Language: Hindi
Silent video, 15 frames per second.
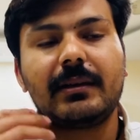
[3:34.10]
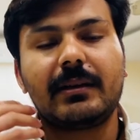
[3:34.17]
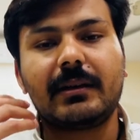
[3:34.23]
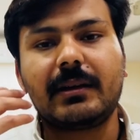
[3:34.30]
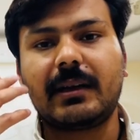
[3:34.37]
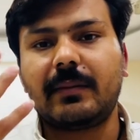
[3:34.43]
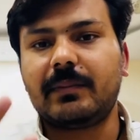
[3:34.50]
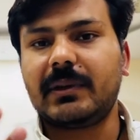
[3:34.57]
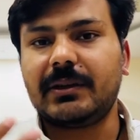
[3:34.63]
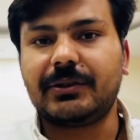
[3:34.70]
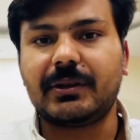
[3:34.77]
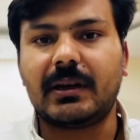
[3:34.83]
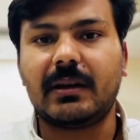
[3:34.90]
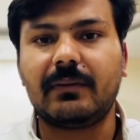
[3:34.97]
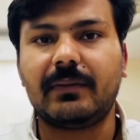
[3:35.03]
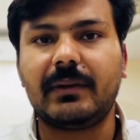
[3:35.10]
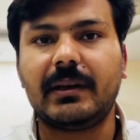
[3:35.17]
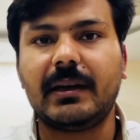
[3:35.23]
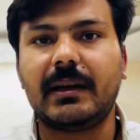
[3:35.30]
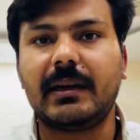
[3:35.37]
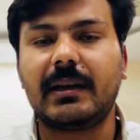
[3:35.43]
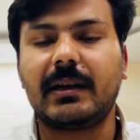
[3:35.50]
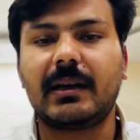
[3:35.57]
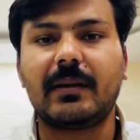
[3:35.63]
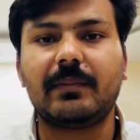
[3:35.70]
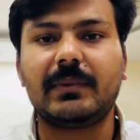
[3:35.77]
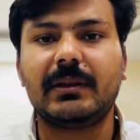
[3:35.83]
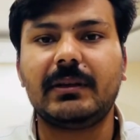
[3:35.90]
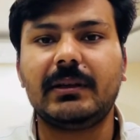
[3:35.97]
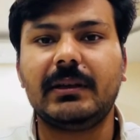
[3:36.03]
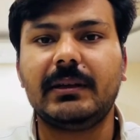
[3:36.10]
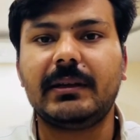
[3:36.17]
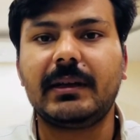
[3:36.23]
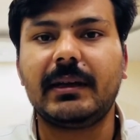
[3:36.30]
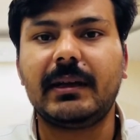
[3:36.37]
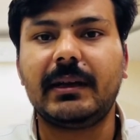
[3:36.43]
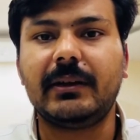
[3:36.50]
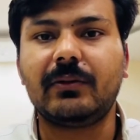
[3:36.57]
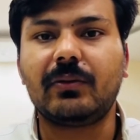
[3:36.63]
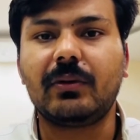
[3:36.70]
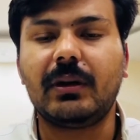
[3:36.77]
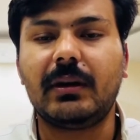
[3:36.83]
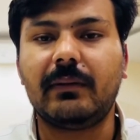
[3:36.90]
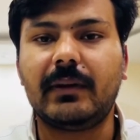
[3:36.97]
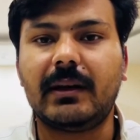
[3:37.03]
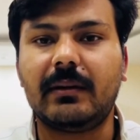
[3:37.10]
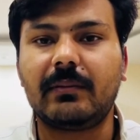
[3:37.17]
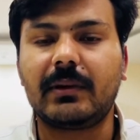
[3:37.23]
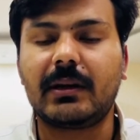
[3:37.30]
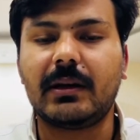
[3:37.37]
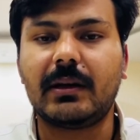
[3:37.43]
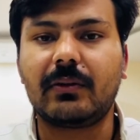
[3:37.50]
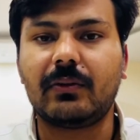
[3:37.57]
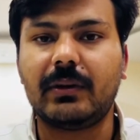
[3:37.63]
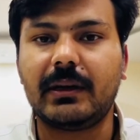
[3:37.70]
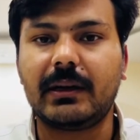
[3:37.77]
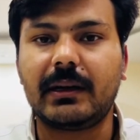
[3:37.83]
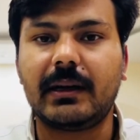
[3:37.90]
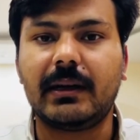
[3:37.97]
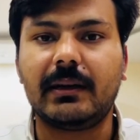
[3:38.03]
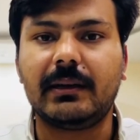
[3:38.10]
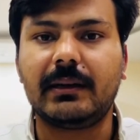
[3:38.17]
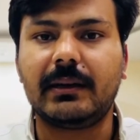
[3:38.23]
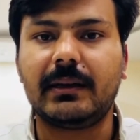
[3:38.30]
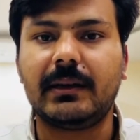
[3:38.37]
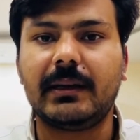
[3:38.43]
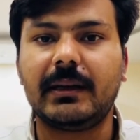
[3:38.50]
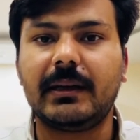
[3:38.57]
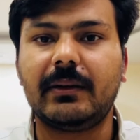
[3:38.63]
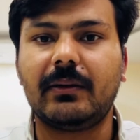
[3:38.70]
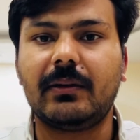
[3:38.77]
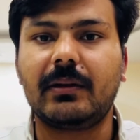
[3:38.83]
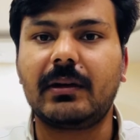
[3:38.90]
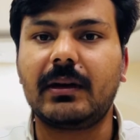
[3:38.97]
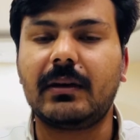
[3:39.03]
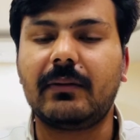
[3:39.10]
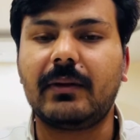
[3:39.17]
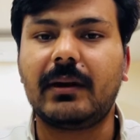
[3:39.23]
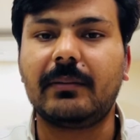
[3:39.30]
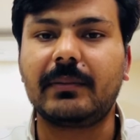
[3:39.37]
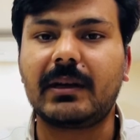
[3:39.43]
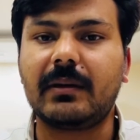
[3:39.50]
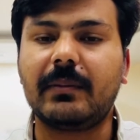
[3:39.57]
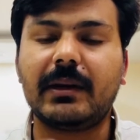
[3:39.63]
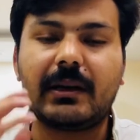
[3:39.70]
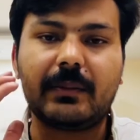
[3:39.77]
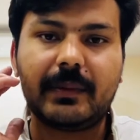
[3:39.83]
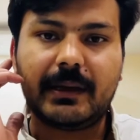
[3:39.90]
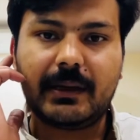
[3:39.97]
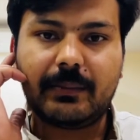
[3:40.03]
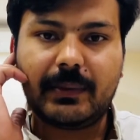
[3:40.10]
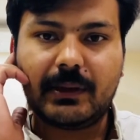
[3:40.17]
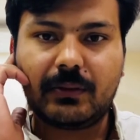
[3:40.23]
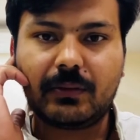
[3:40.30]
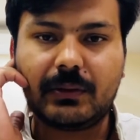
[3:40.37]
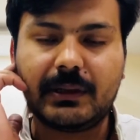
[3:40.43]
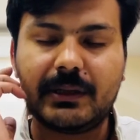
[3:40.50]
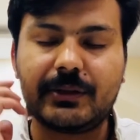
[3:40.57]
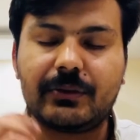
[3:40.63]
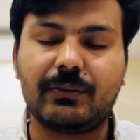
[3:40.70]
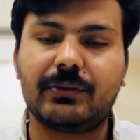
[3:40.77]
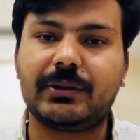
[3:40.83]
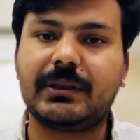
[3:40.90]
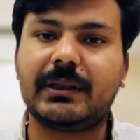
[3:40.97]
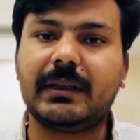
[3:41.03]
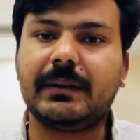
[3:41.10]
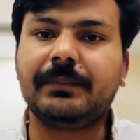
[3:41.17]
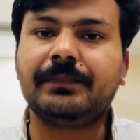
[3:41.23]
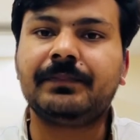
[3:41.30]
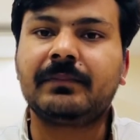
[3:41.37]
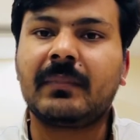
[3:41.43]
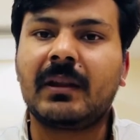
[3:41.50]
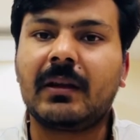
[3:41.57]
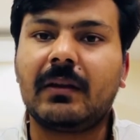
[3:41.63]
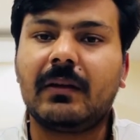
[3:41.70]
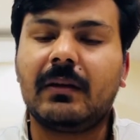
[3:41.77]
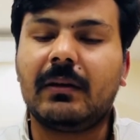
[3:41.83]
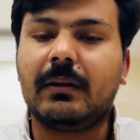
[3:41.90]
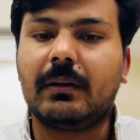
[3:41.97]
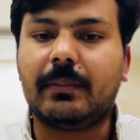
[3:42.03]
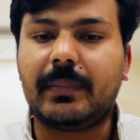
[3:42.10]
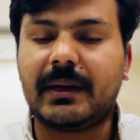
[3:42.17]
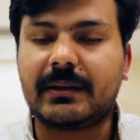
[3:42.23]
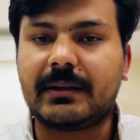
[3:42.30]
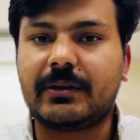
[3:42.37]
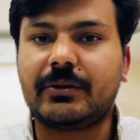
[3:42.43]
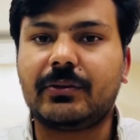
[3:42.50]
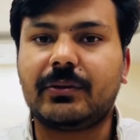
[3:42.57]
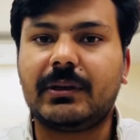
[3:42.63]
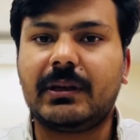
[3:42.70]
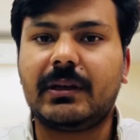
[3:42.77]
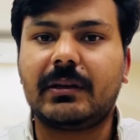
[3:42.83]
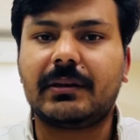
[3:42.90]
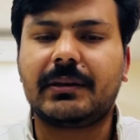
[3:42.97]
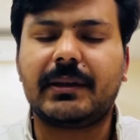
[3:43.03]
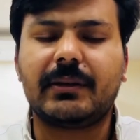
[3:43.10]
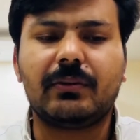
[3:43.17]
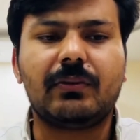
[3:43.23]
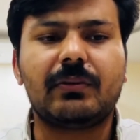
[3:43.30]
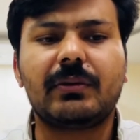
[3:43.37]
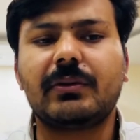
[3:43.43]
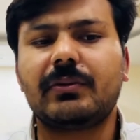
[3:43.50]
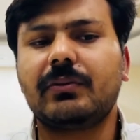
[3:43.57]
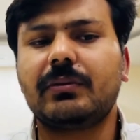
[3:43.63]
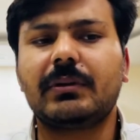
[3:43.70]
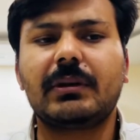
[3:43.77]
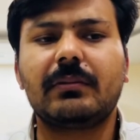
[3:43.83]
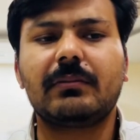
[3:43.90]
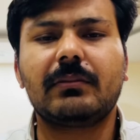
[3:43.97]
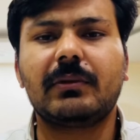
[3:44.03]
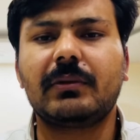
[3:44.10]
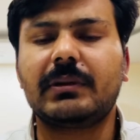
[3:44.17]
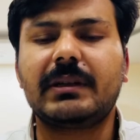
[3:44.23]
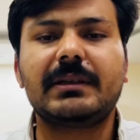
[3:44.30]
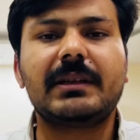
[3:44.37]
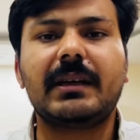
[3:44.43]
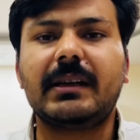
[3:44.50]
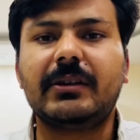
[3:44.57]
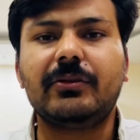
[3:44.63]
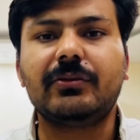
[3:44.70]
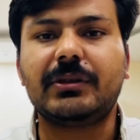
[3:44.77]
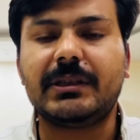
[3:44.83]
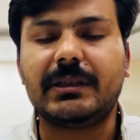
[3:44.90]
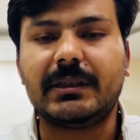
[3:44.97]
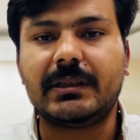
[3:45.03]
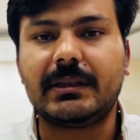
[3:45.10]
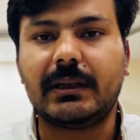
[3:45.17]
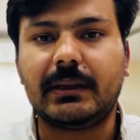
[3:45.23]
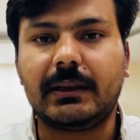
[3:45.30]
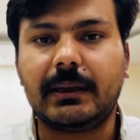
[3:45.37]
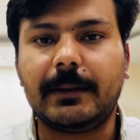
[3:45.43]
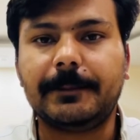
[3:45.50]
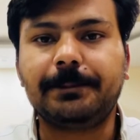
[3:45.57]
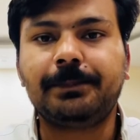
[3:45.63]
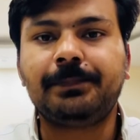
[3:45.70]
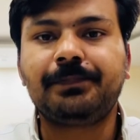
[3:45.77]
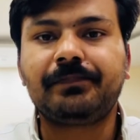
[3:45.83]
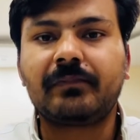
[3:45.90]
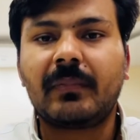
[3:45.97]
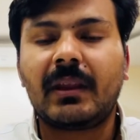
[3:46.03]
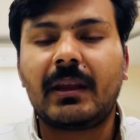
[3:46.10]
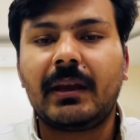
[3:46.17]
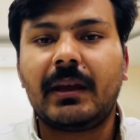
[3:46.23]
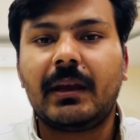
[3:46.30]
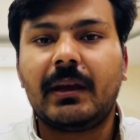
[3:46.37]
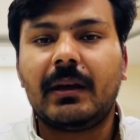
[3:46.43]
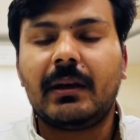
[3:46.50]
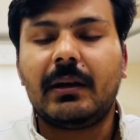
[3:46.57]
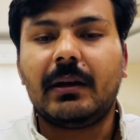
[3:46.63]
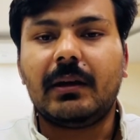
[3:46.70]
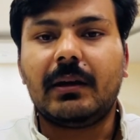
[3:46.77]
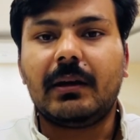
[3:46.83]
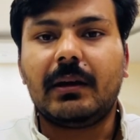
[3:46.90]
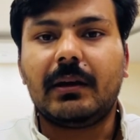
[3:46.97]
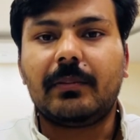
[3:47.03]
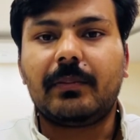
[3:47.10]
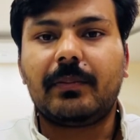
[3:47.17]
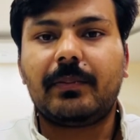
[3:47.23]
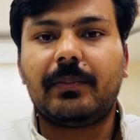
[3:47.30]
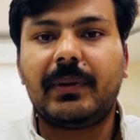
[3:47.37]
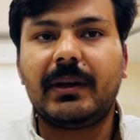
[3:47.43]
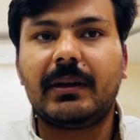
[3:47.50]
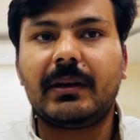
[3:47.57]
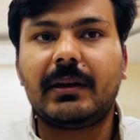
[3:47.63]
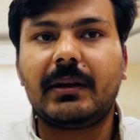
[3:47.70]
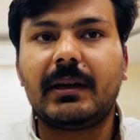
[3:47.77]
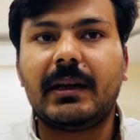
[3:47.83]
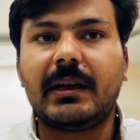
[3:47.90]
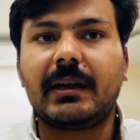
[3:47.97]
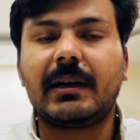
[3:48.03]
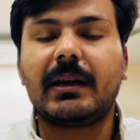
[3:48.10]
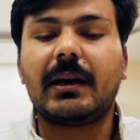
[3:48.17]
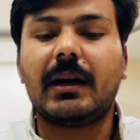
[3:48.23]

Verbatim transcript: करप्ट अशराफिया है करप्ट लीट है इनको आवाम का कोई ख्याल नहीं है और आवाम के बारे में ये बिल्कुल नहीं सोचते पैसा चोरी करते हैं लूट खसूट और ये सारी जो चीज़ें चलती हैं फिर एक